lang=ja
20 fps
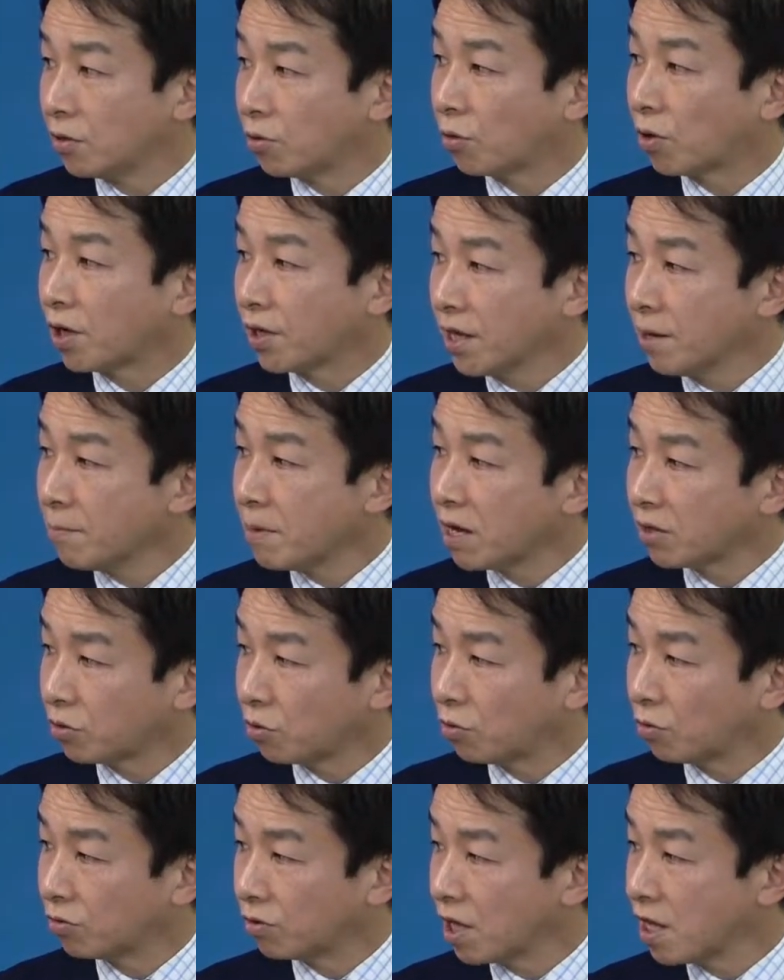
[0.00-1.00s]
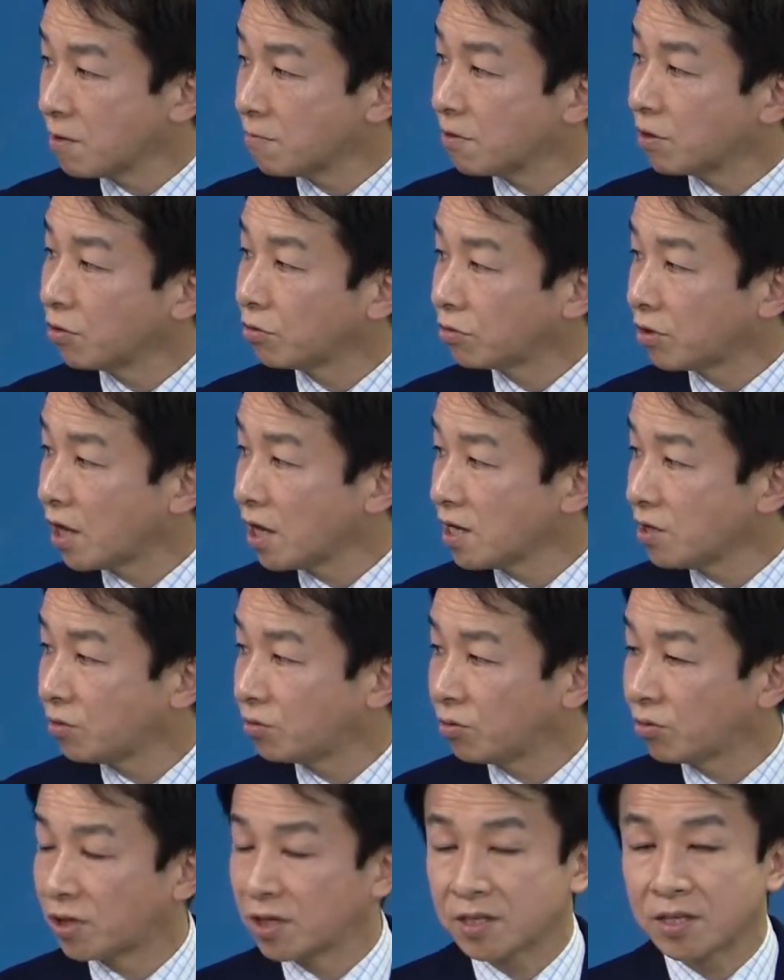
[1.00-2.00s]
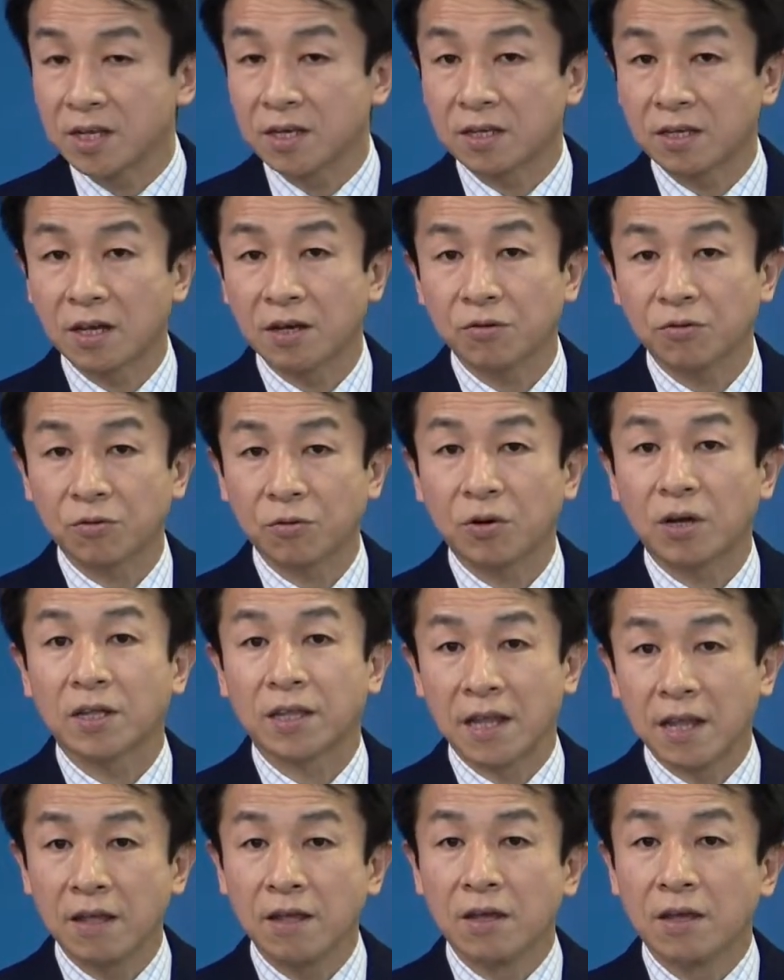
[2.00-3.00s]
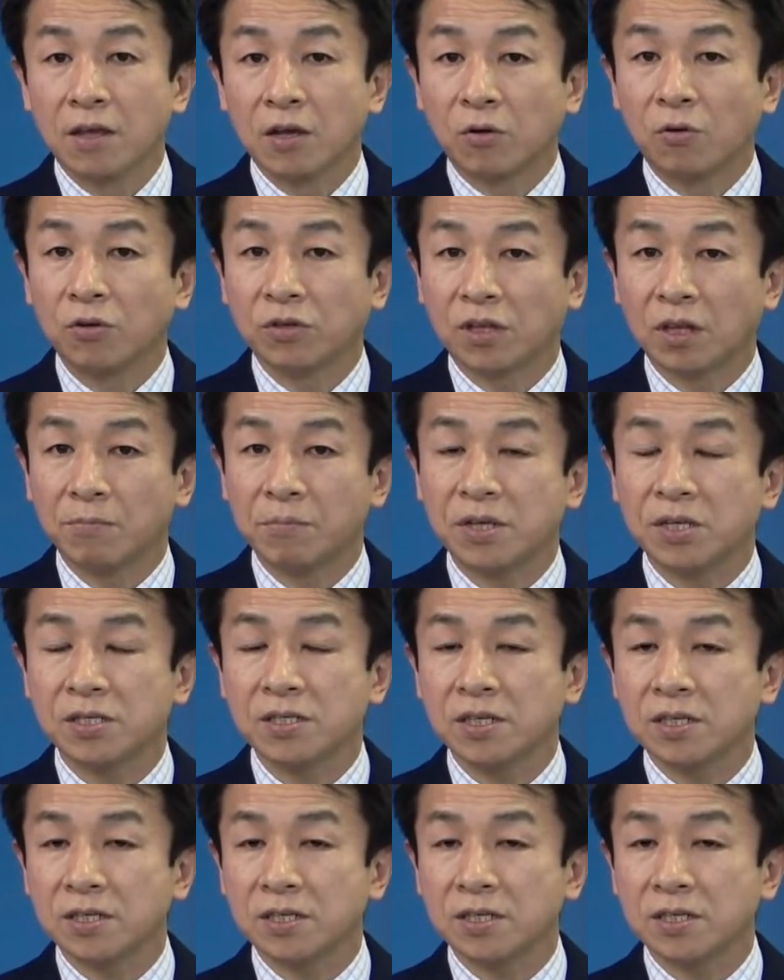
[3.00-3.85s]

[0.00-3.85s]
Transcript: とかね、まあ、あと電話の対応とか接客とかね、こういったビジ